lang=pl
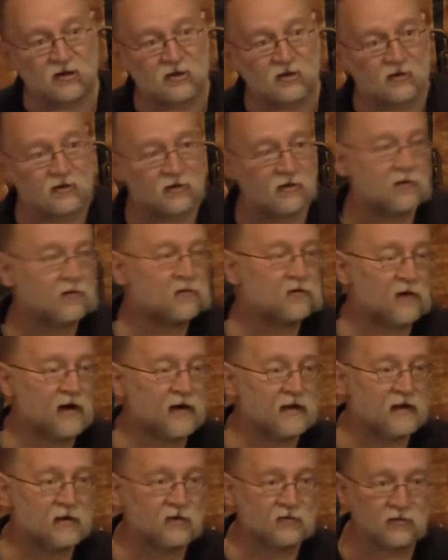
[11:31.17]
skoro go
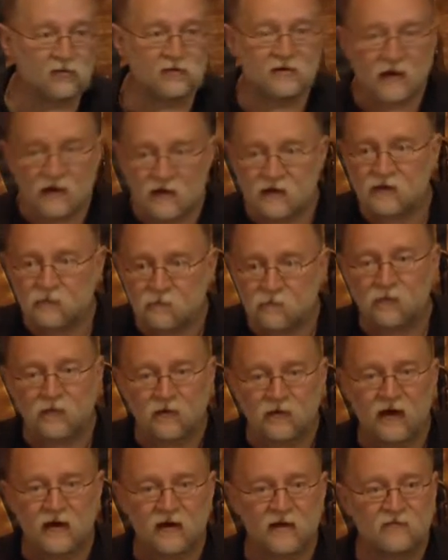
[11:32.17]
ukochana odrzuca i
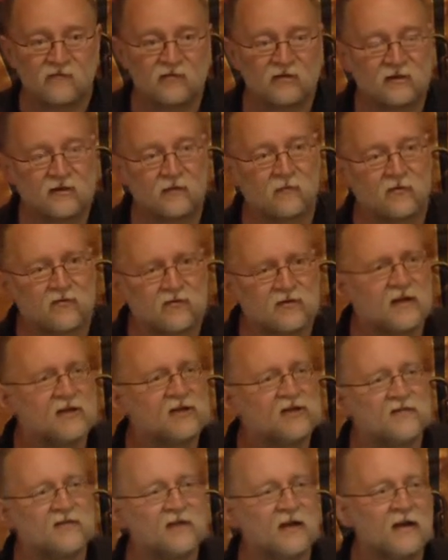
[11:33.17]
podaje wszystkim różne
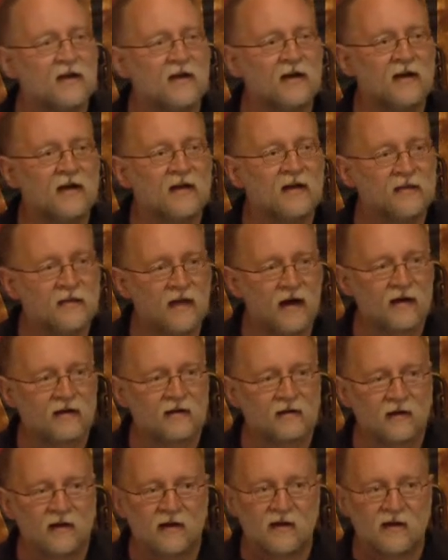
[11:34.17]
dziwne dary.